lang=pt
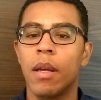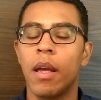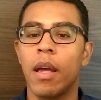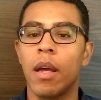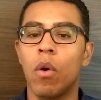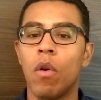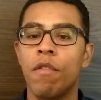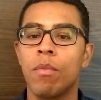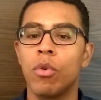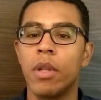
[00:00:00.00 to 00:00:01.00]
É,
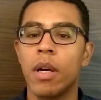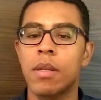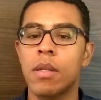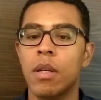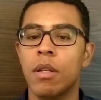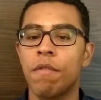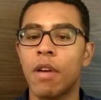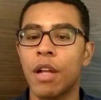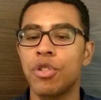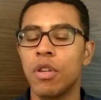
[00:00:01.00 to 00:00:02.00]
houve mudanças
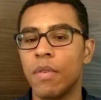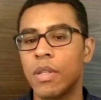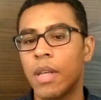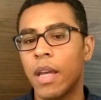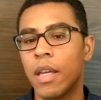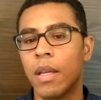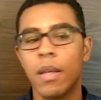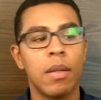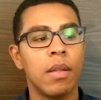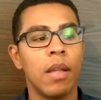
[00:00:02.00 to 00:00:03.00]
significativas aí
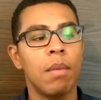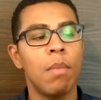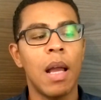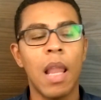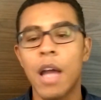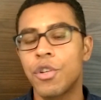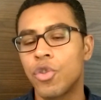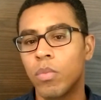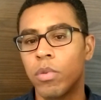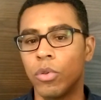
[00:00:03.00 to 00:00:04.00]
na
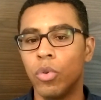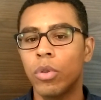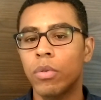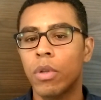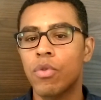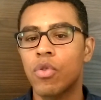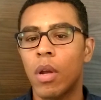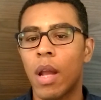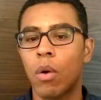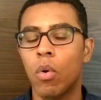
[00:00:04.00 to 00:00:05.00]
embalagem do produto, não
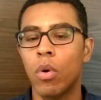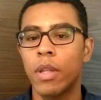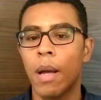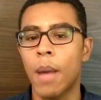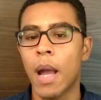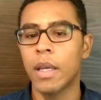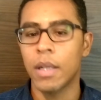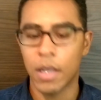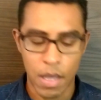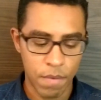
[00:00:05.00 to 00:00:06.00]
só na cor da
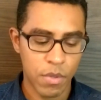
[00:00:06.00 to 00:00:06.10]
máquina, né?